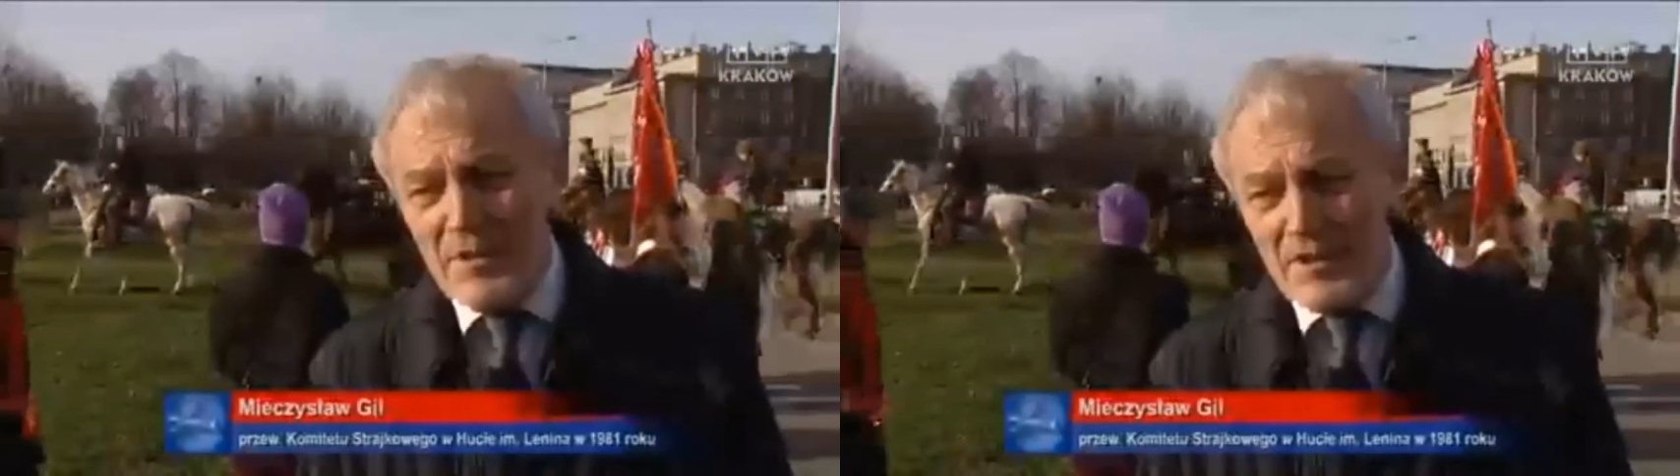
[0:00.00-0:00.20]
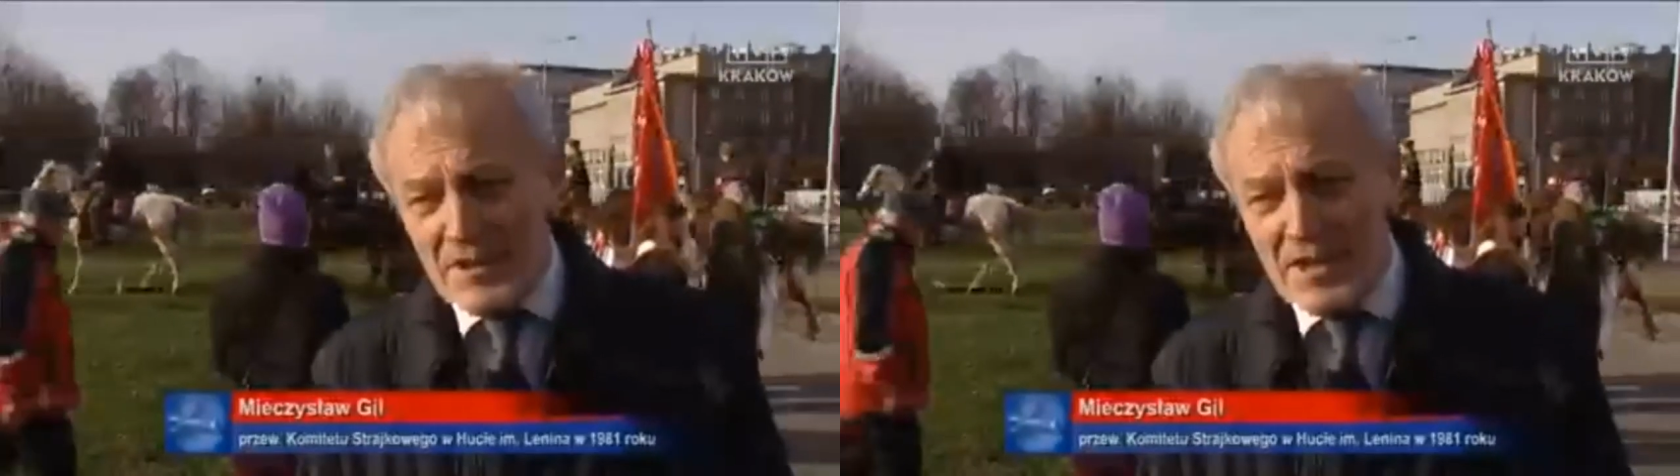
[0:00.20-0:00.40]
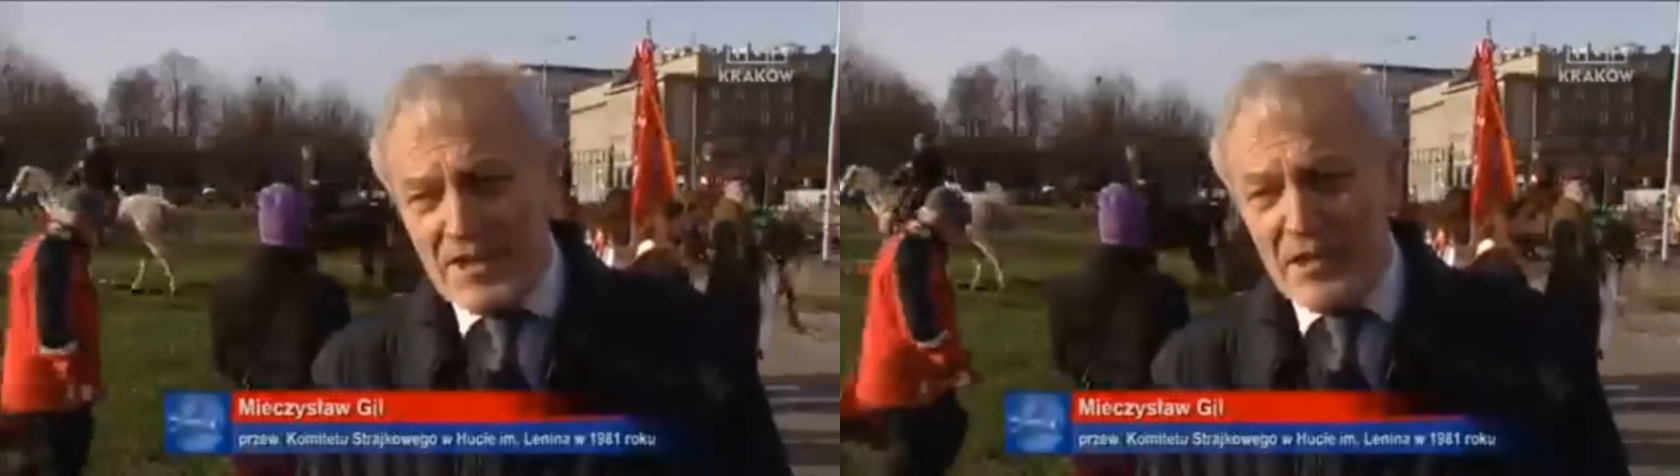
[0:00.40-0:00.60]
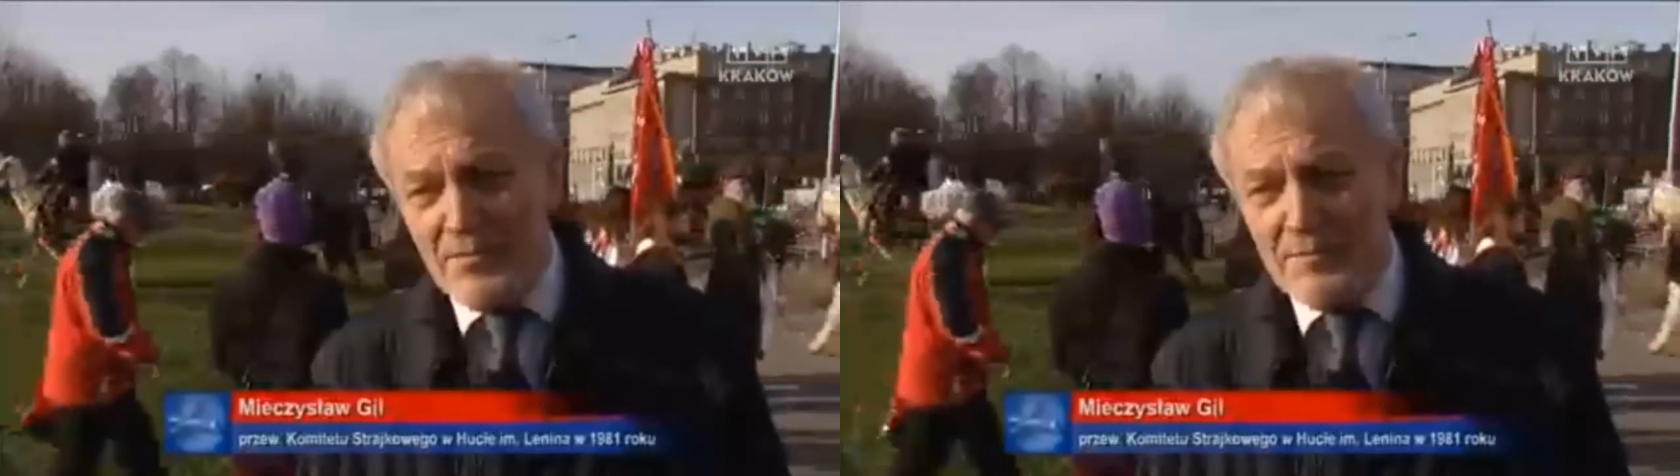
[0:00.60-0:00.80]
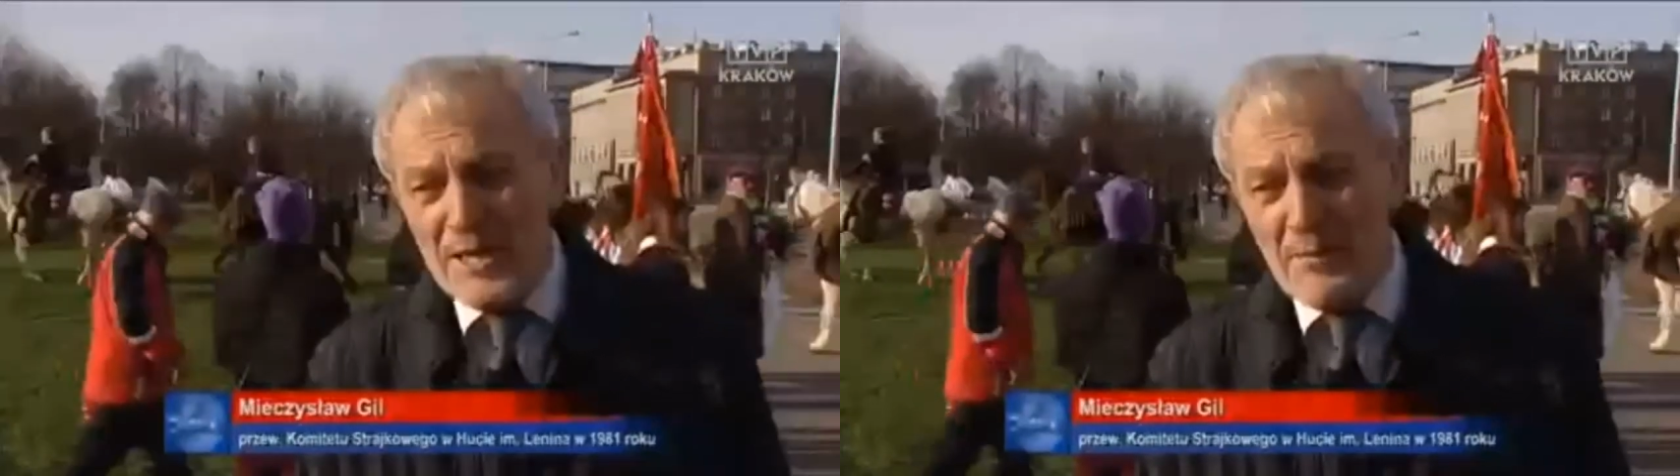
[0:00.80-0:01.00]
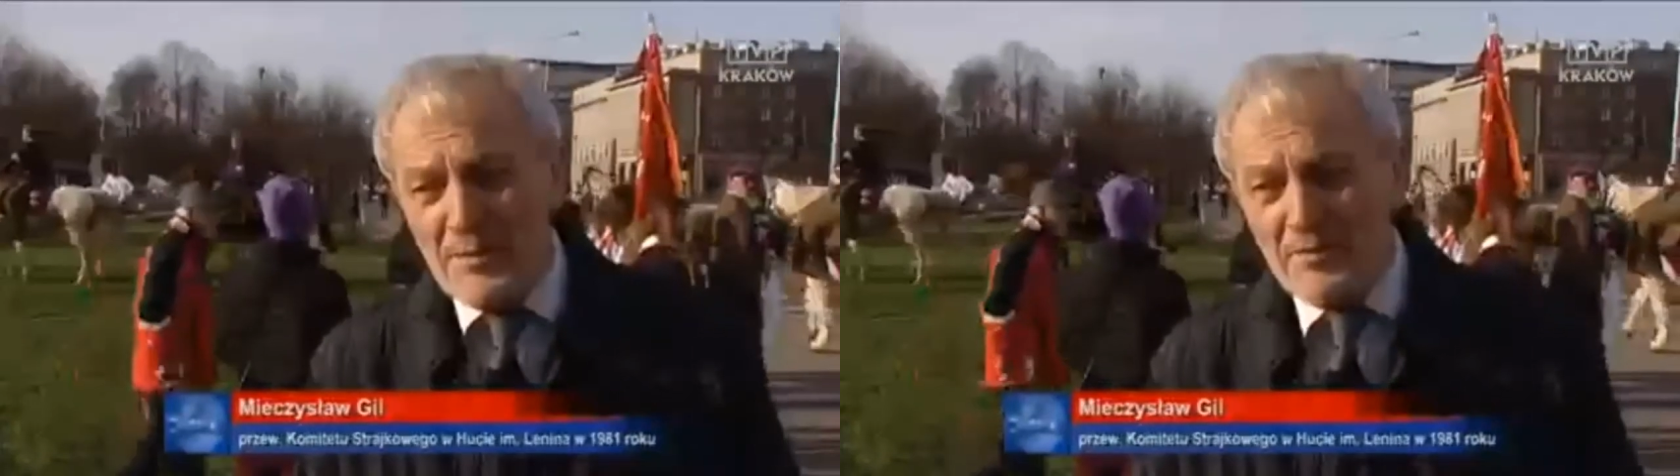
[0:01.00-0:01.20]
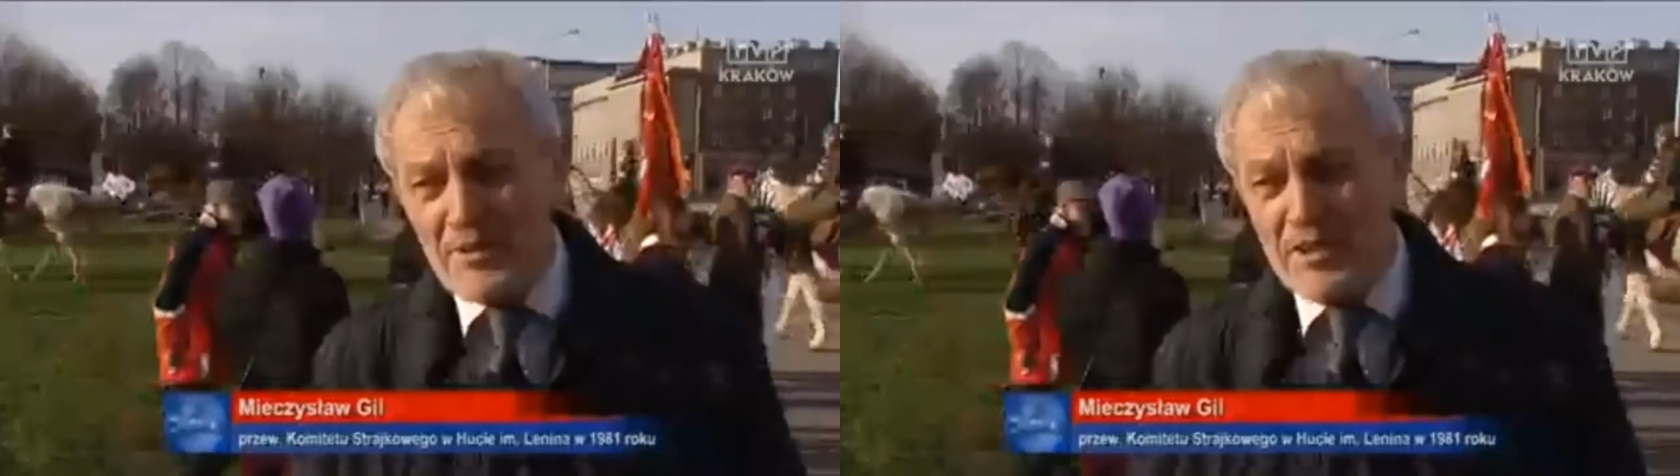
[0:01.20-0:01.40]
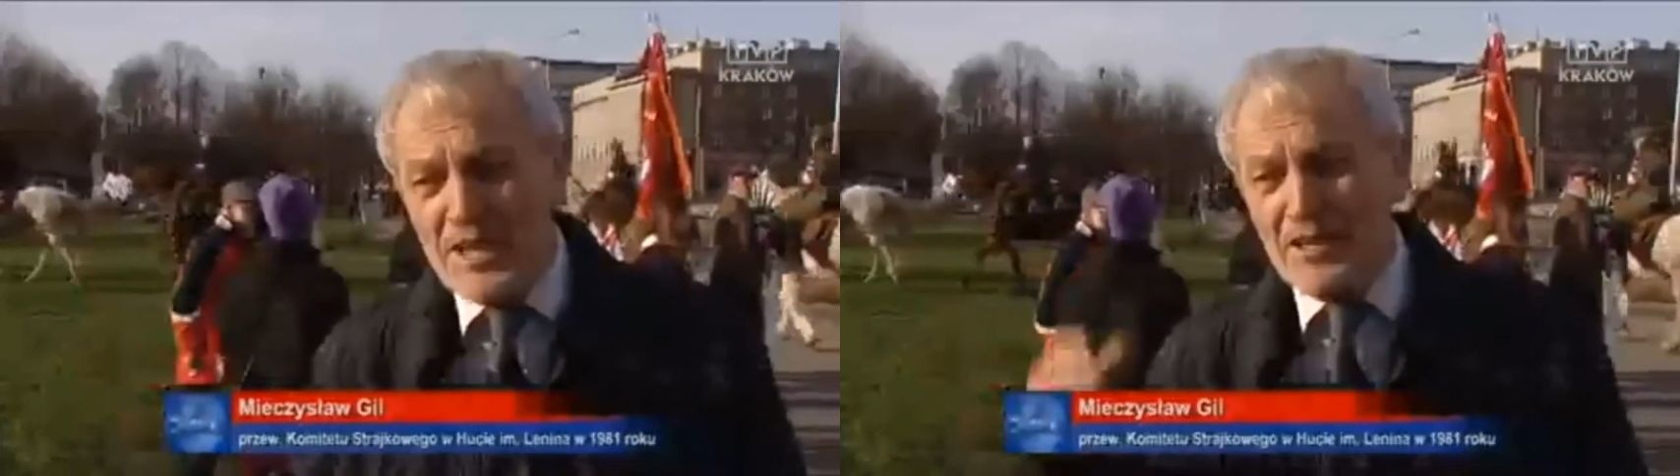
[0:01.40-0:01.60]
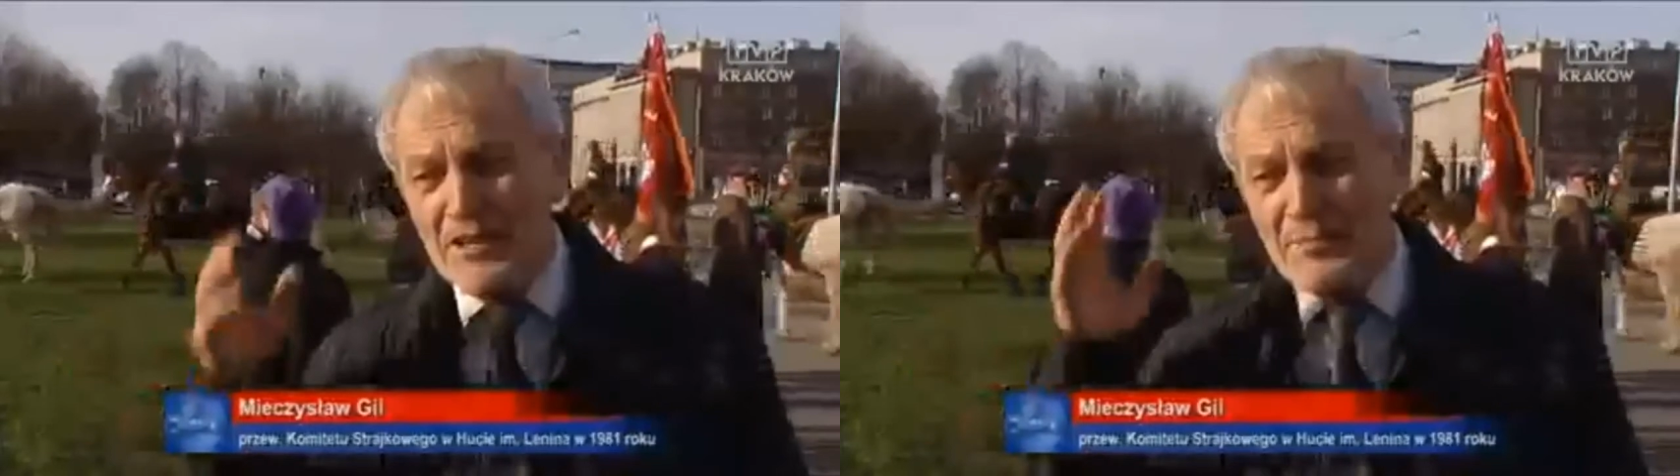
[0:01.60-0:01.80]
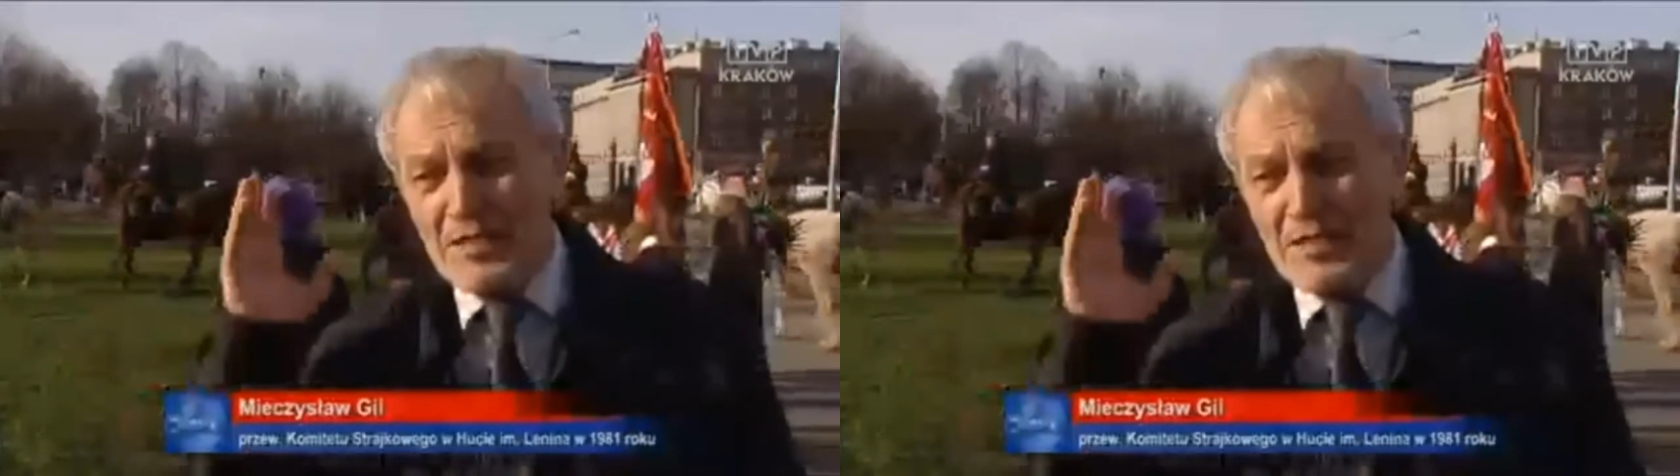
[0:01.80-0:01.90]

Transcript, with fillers: i nie tylko w bramy, w ściany,